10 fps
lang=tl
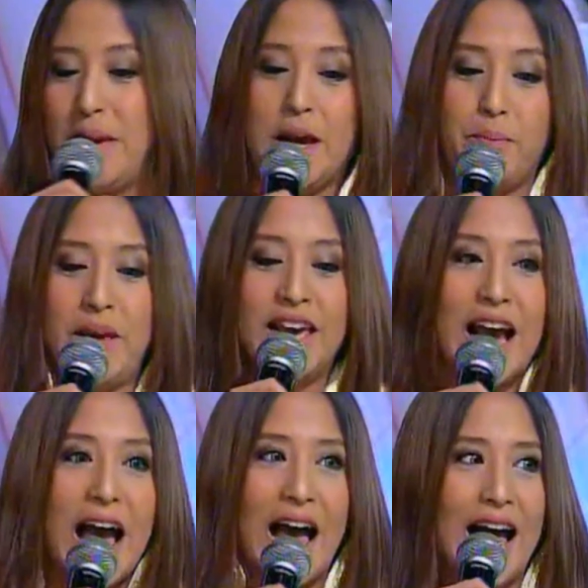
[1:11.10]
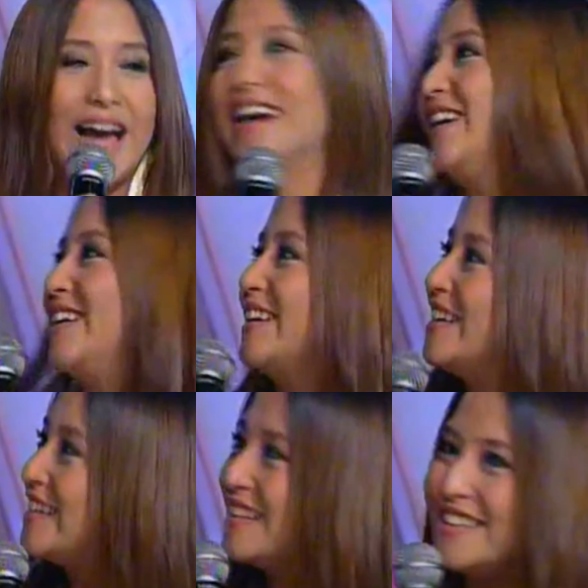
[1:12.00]
pika-pika. Ako, chef,
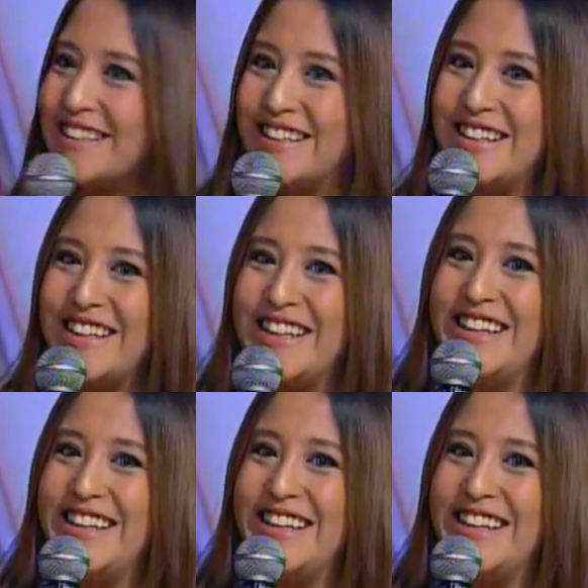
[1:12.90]
tulu- turuan mo tong